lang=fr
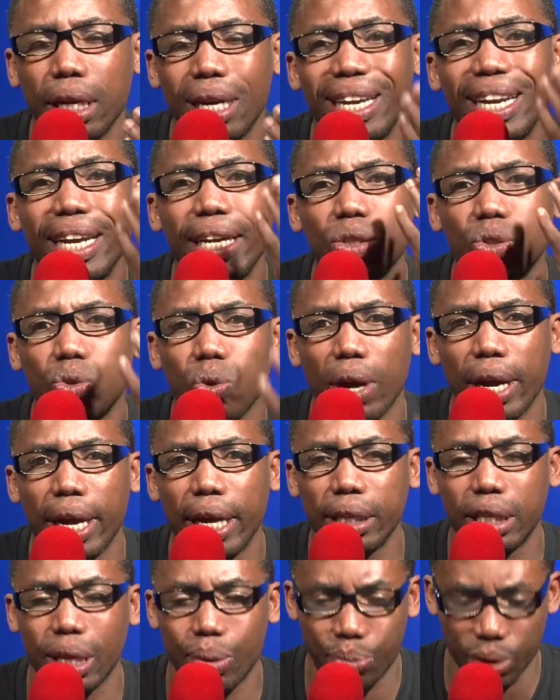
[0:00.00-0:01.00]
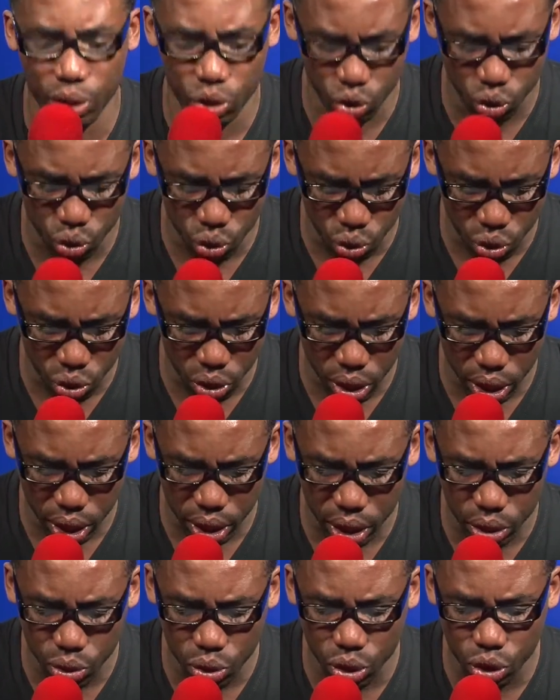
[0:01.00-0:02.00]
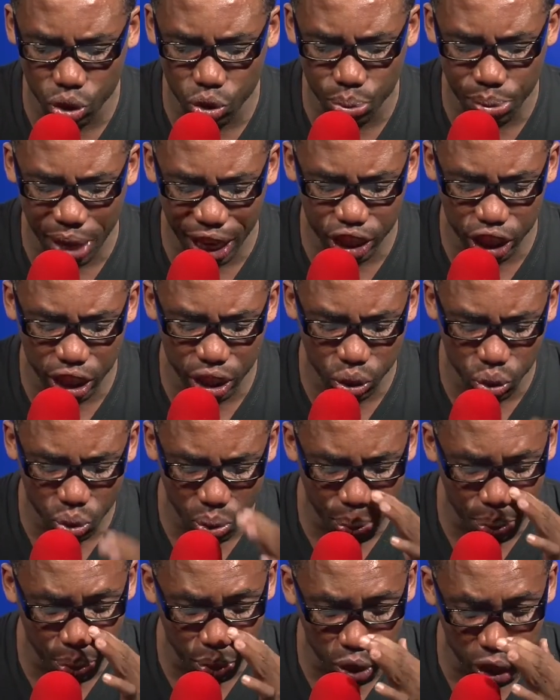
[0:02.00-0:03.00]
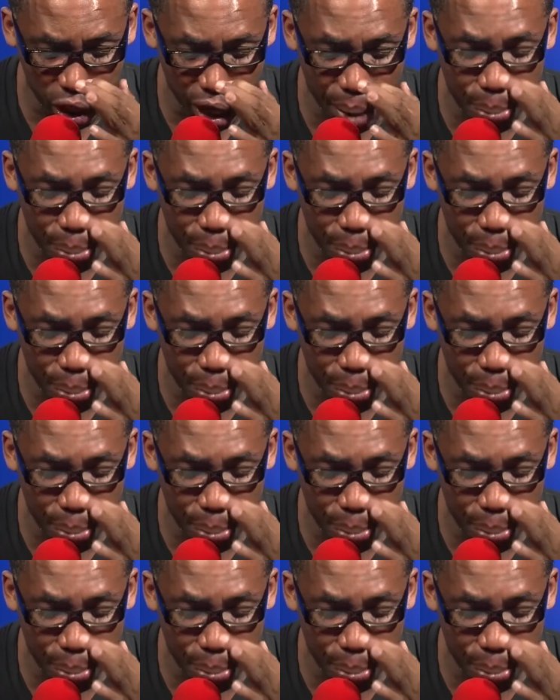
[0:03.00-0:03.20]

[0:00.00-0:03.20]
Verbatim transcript: les toilettes bien sûr du marché sont bouchées.